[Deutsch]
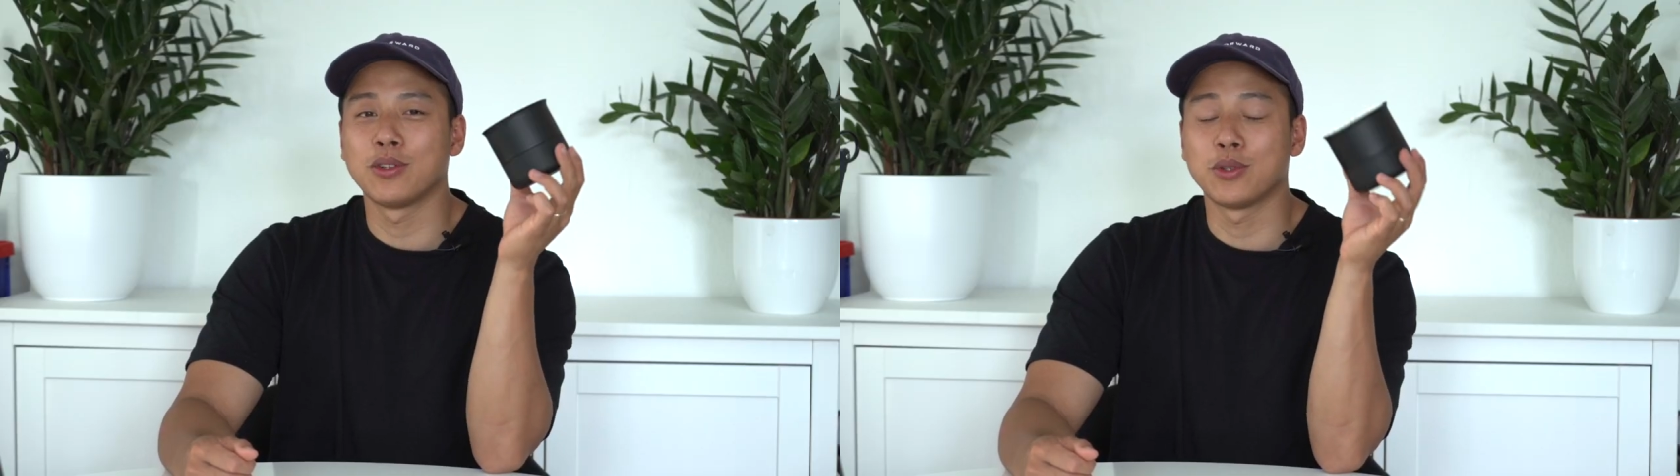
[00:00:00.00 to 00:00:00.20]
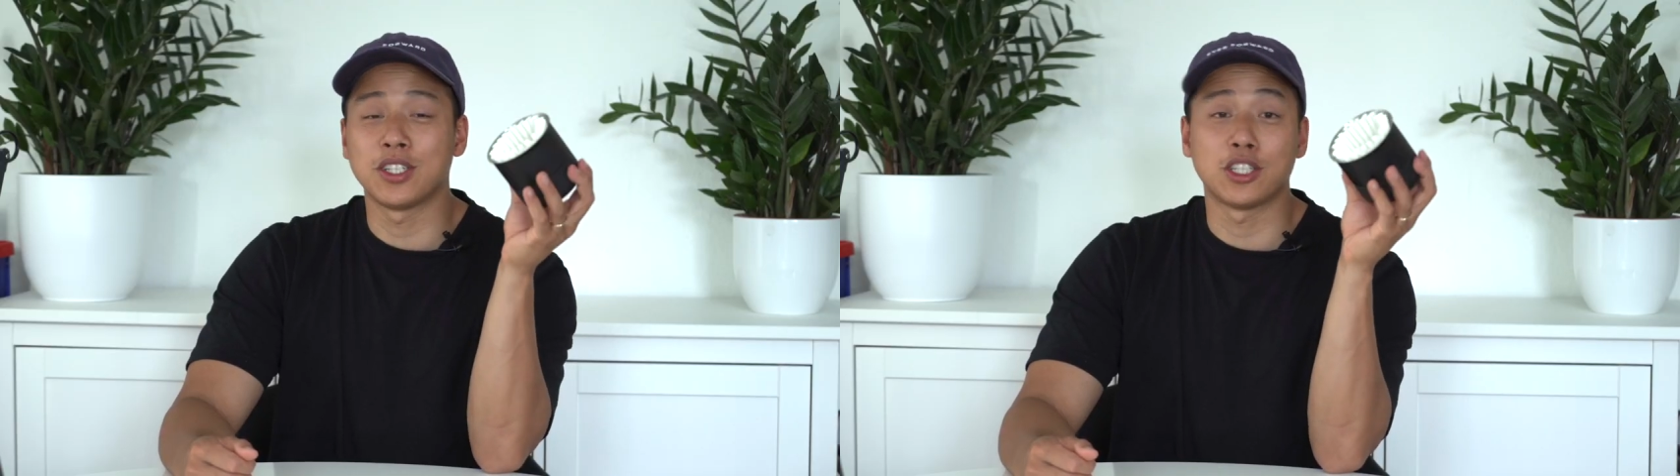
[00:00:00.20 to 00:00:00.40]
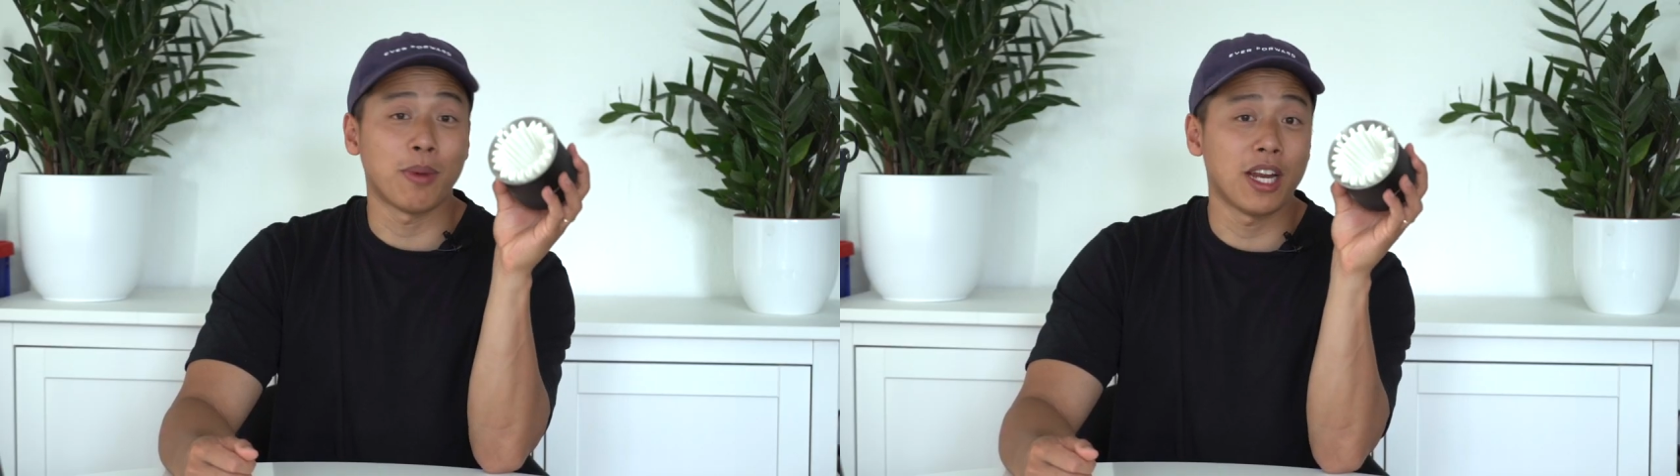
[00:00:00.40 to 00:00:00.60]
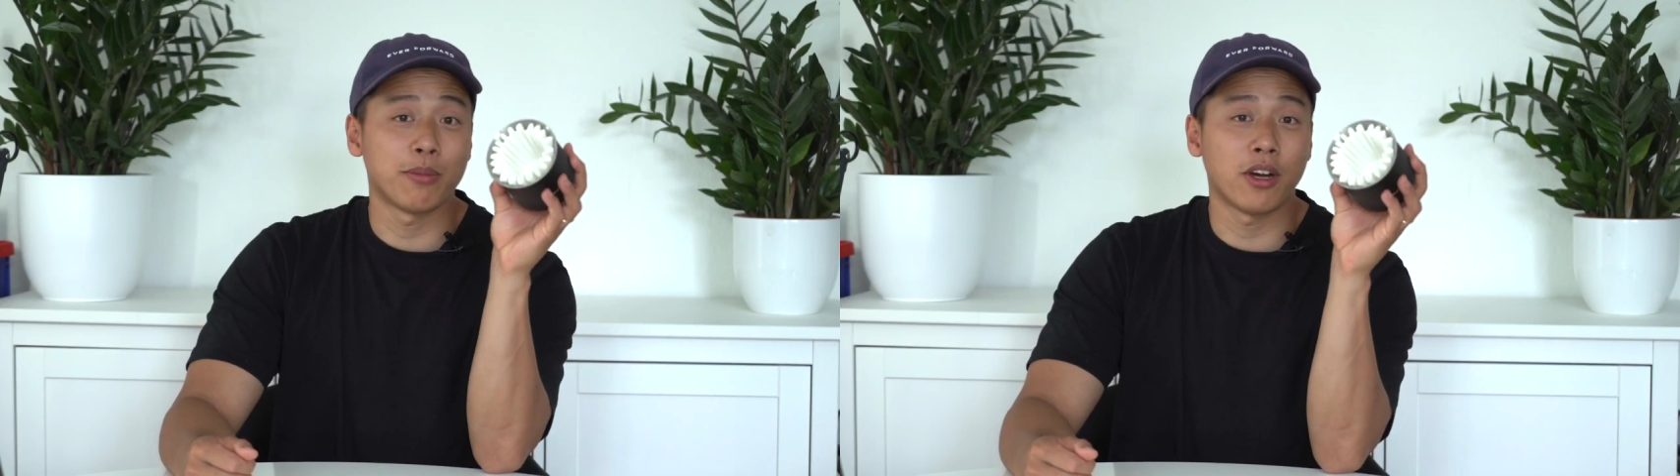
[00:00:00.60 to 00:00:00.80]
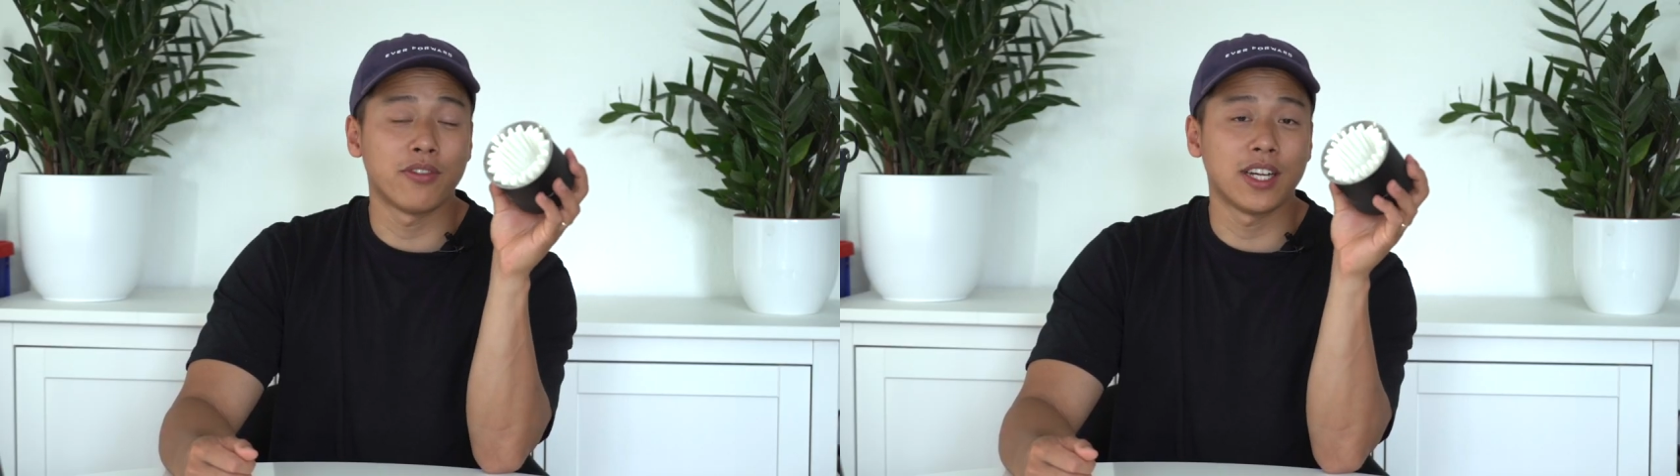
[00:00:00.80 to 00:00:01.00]
durch die schmale
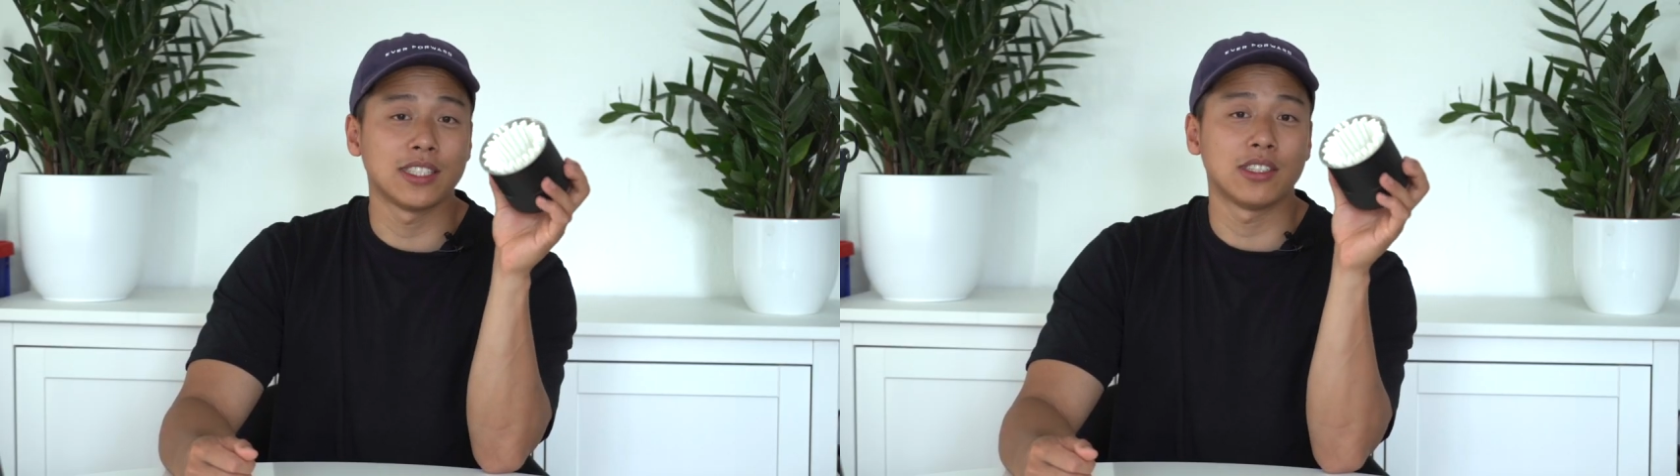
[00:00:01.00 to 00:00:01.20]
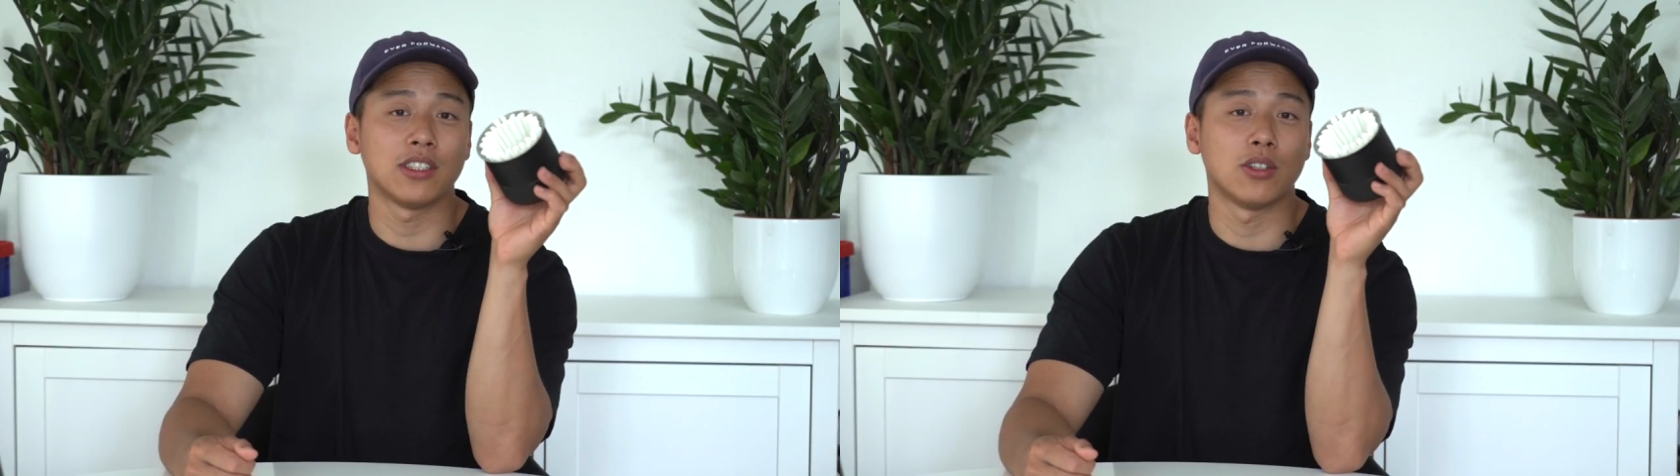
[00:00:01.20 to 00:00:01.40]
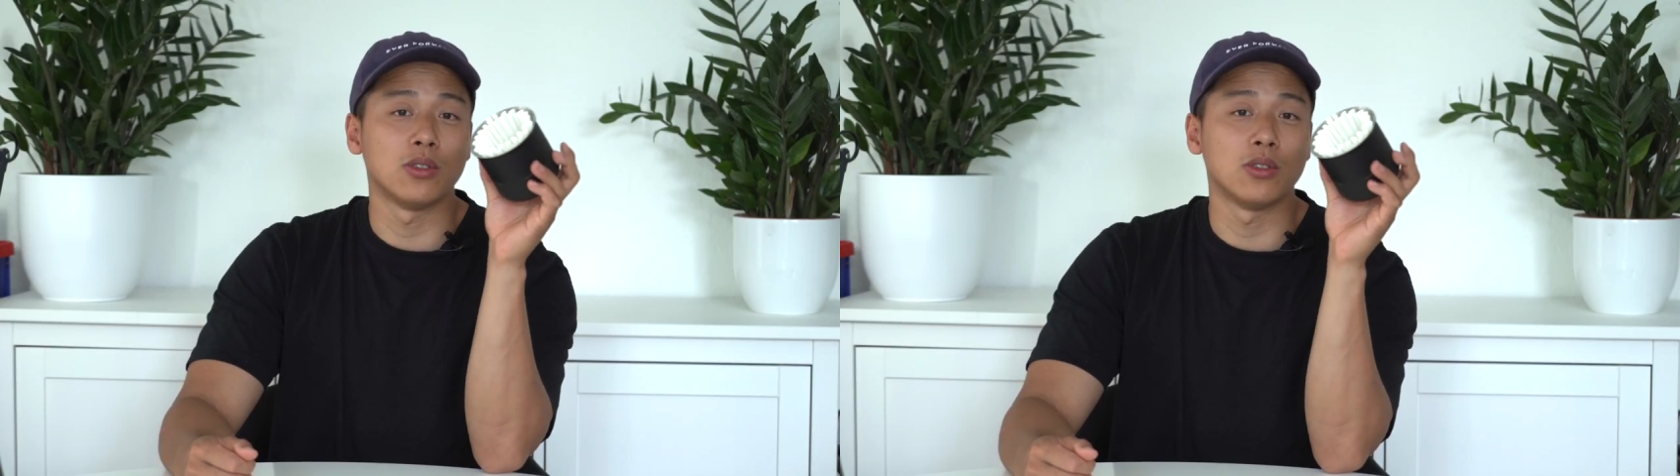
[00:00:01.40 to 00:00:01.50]
Bauweise